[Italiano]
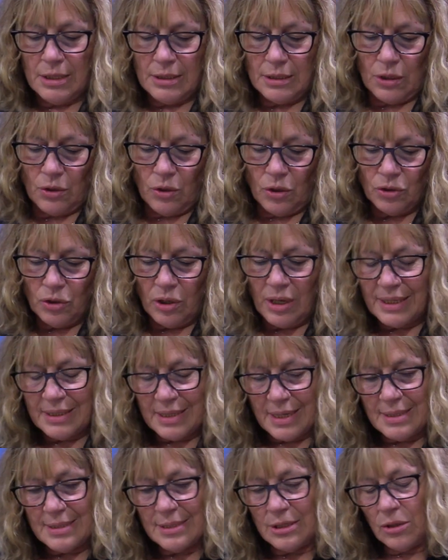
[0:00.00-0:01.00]
Secondo
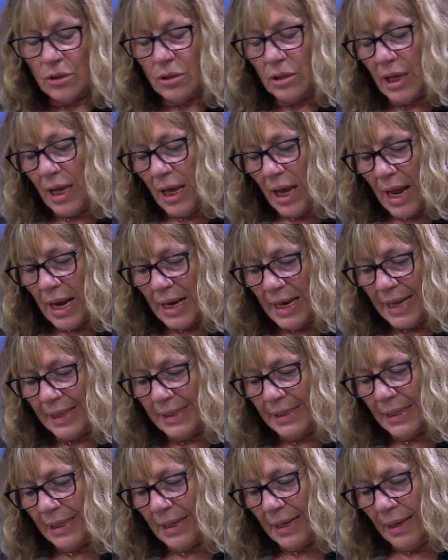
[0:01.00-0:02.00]
l'attenzione
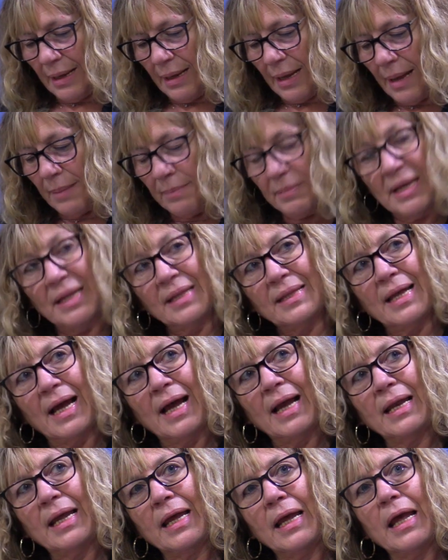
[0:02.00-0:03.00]
all'etica
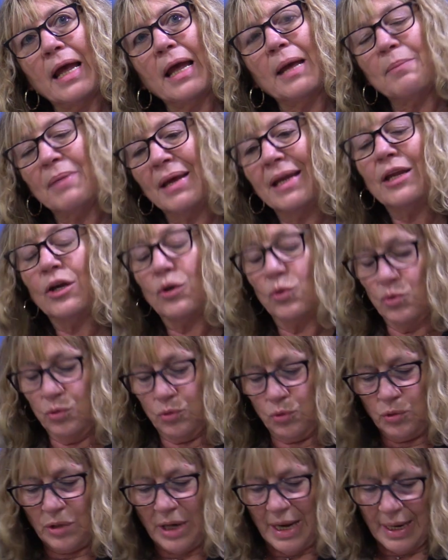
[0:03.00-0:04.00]
ambientale e ai beni
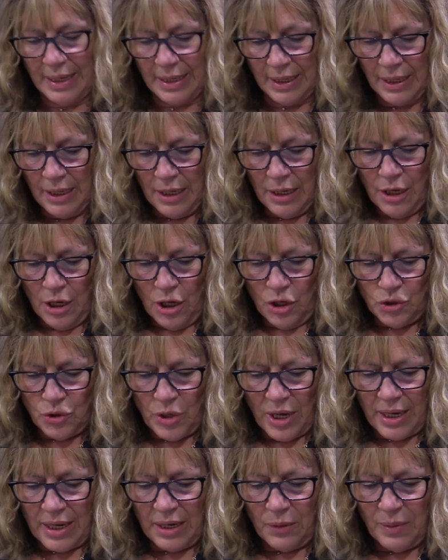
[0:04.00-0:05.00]
culturali,
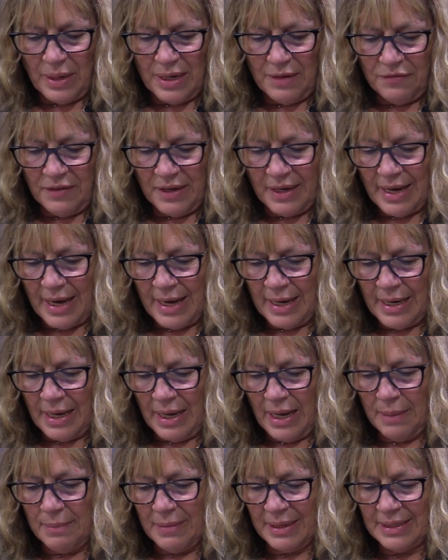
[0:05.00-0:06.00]
cioè
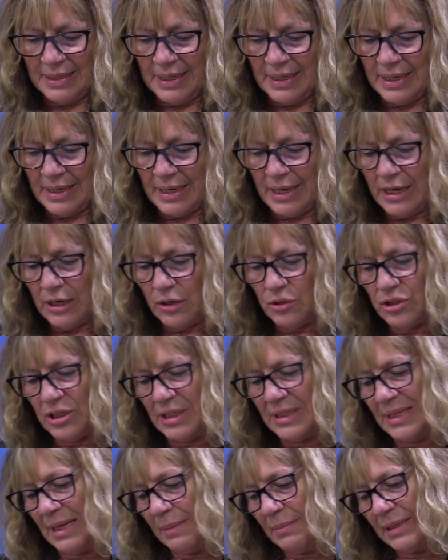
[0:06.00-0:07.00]
riqualificare e mantenere
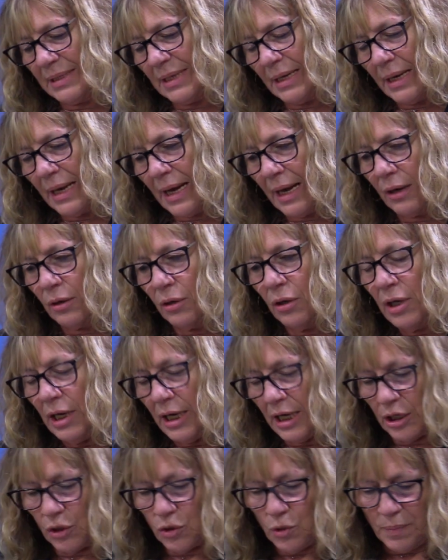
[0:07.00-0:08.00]
l'ecosistema del lago
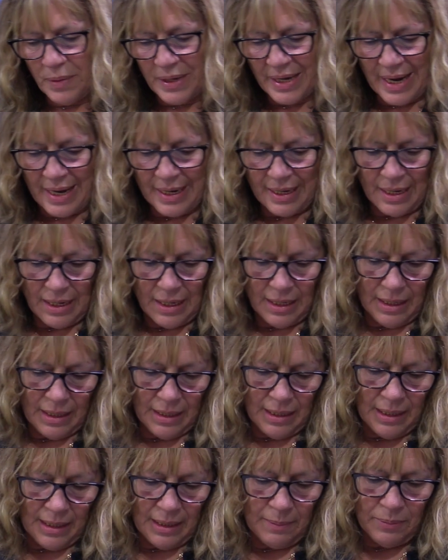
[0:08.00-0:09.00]
e recuperare
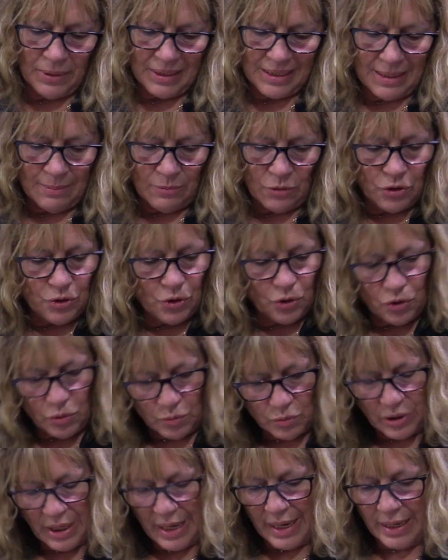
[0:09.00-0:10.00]
il patrimonio
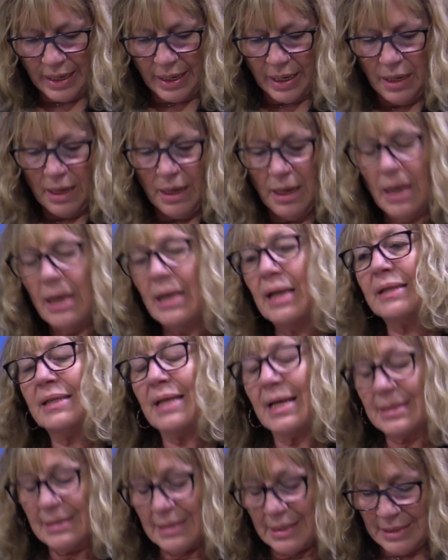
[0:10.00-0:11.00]
comunale. La
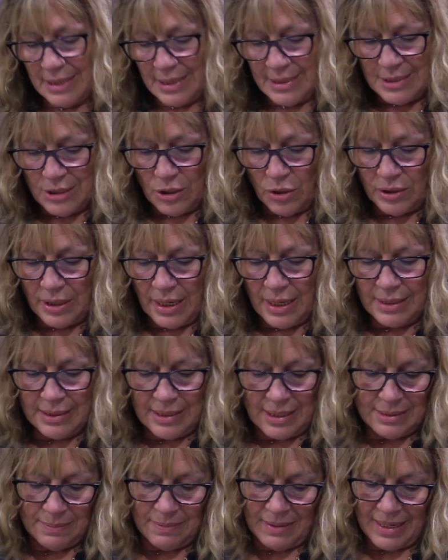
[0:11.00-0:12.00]
terza attenzione è la
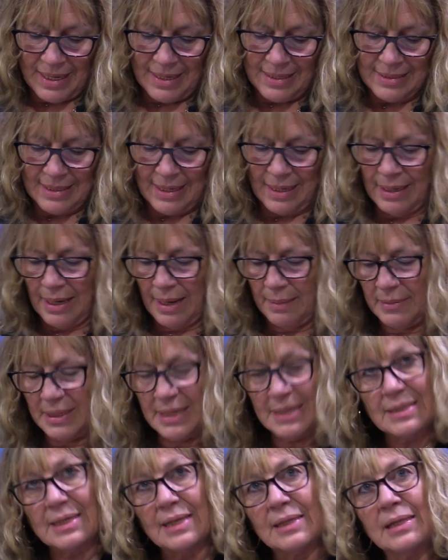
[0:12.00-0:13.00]
trasparenza
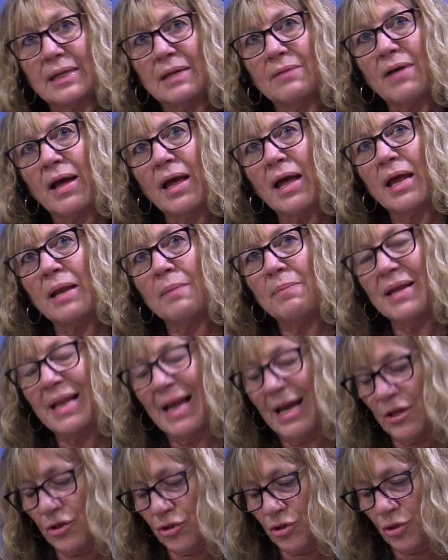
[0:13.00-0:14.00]
amministrativa e il
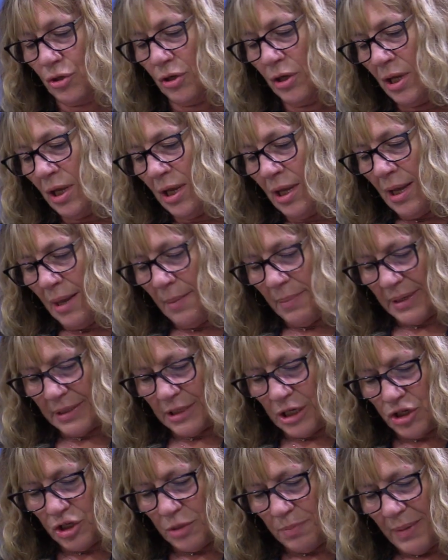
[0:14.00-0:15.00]
bilancio
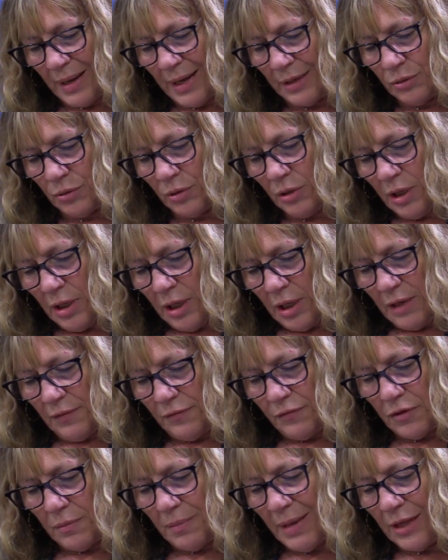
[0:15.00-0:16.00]
partecipato,
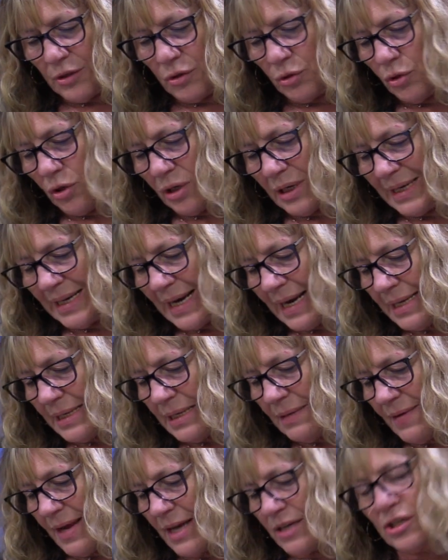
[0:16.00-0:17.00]
informando con canali
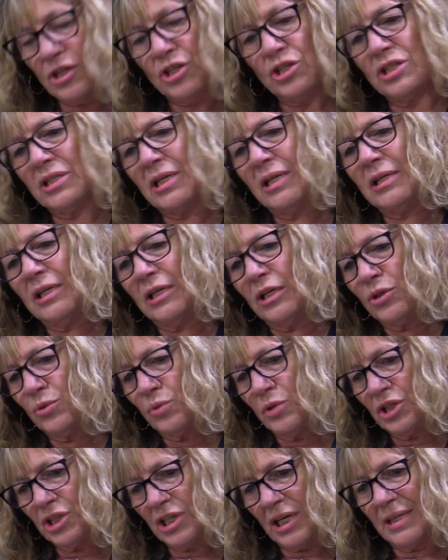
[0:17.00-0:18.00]
diversi i cittadini
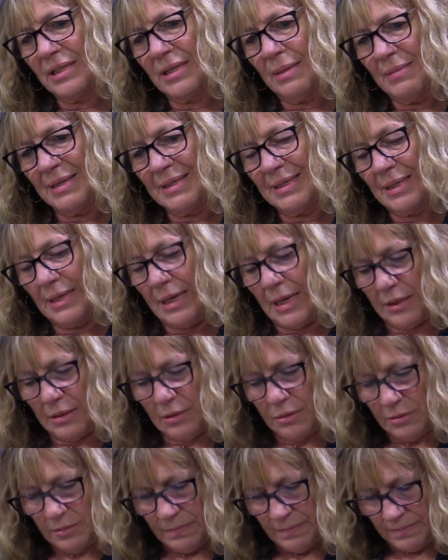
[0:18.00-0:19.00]
sulle scelte messe in
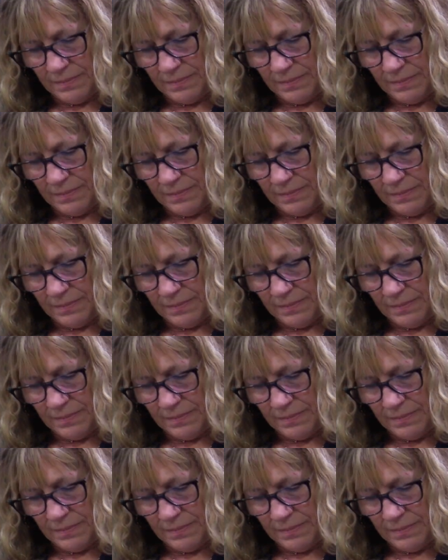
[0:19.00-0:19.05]
atto.